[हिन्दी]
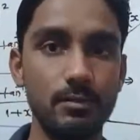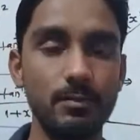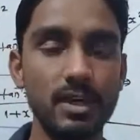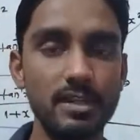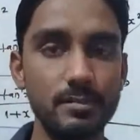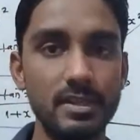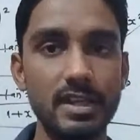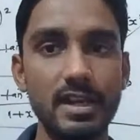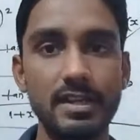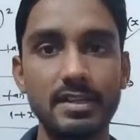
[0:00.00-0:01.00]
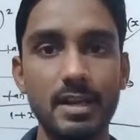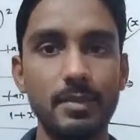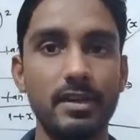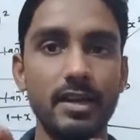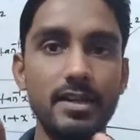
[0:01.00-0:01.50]
प्लेलिस्ट मिल जाएगी जहाँ
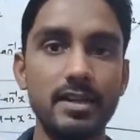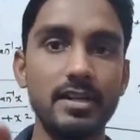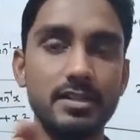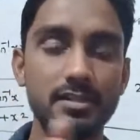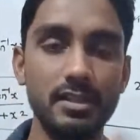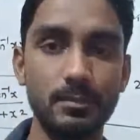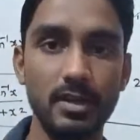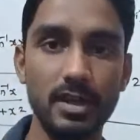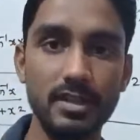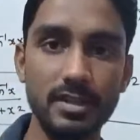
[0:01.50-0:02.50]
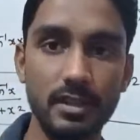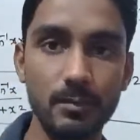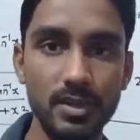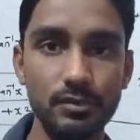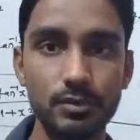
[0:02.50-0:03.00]
पे करंट इलेक्ट्रिसिटी पहले ही से
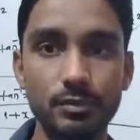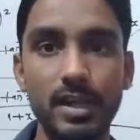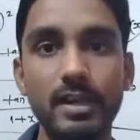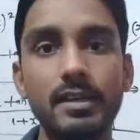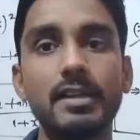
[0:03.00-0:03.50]
कंप्लीट हो चुका है